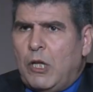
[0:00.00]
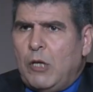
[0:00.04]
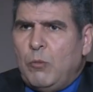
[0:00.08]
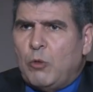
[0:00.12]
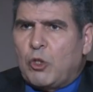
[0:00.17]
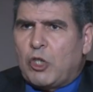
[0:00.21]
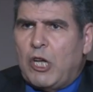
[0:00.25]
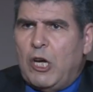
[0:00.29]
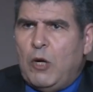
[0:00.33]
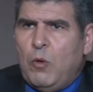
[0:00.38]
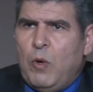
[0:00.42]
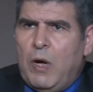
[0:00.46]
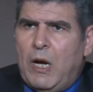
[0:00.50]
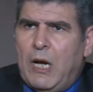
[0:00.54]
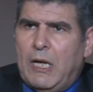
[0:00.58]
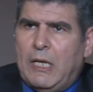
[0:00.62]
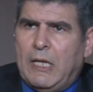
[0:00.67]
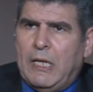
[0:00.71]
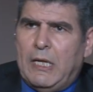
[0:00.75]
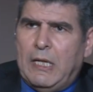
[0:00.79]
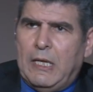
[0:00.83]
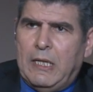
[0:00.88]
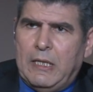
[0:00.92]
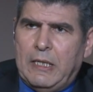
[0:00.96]
المشوهة
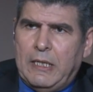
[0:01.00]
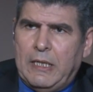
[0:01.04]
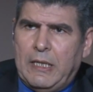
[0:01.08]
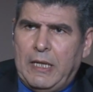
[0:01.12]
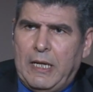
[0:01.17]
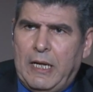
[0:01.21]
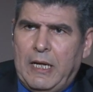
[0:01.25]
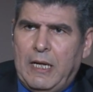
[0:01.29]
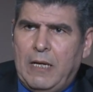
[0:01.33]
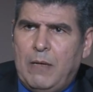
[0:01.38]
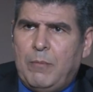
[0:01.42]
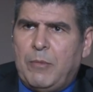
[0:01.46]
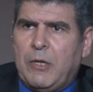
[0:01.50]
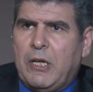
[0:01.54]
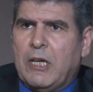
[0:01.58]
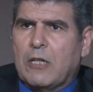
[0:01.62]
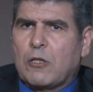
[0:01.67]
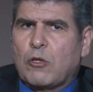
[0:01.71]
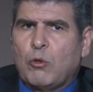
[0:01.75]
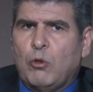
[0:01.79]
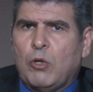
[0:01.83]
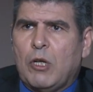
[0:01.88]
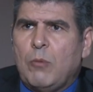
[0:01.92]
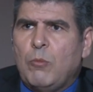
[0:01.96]
للآب هي
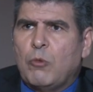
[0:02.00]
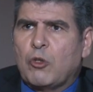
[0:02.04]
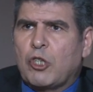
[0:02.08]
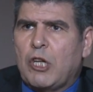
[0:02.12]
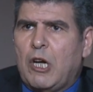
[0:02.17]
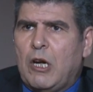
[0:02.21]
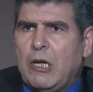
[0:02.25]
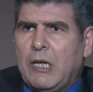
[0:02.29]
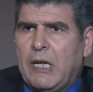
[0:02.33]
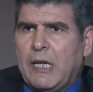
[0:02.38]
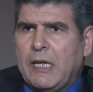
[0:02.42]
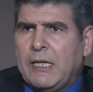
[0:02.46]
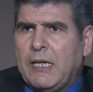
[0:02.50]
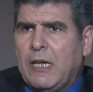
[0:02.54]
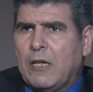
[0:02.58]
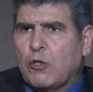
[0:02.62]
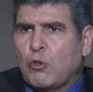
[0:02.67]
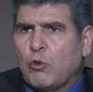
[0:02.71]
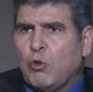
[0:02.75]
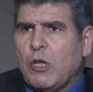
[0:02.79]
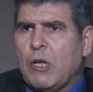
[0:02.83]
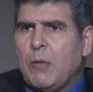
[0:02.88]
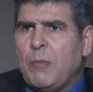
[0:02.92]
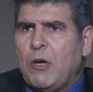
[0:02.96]
صورة مشوهة لأنها
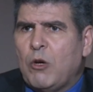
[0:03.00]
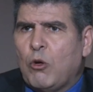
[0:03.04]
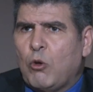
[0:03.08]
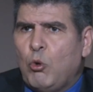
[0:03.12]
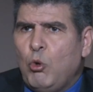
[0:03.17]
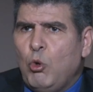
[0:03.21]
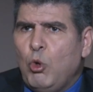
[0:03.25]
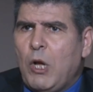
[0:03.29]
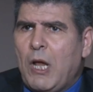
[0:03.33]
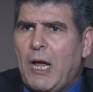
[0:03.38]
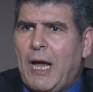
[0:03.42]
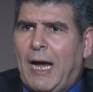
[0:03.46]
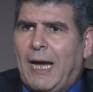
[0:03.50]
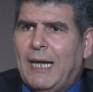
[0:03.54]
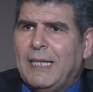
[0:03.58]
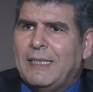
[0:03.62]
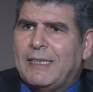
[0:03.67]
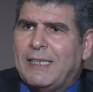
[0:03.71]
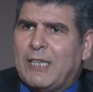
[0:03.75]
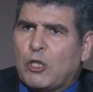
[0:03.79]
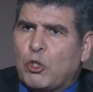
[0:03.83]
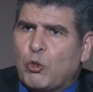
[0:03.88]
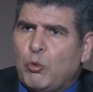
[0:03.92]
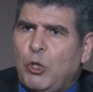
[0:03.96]
صورة منقولة
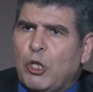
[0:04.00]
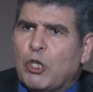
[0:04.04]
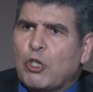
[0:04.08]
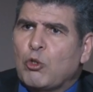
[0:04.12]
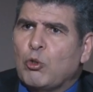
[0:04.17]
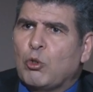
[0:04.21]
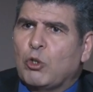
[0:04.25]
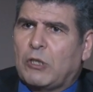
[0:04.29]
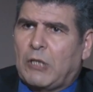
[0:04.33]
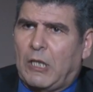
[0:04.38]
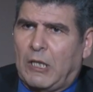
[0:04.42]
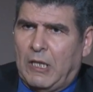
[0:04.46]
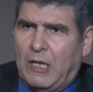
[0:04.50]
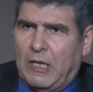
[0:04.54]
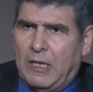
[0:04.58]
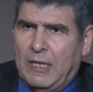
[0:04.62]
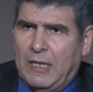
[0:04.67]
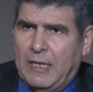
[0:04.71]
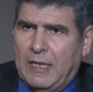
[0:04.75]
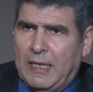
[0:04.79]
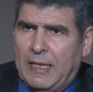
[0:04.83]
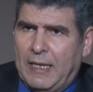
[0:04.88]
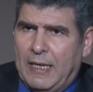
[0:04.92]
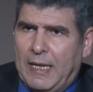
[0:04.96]
عن تشويه صورة الله
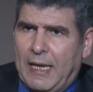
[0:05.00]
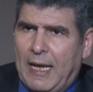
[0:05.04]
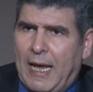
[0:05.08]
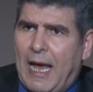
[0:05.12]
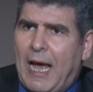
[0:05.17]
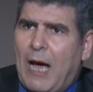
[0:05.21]
م.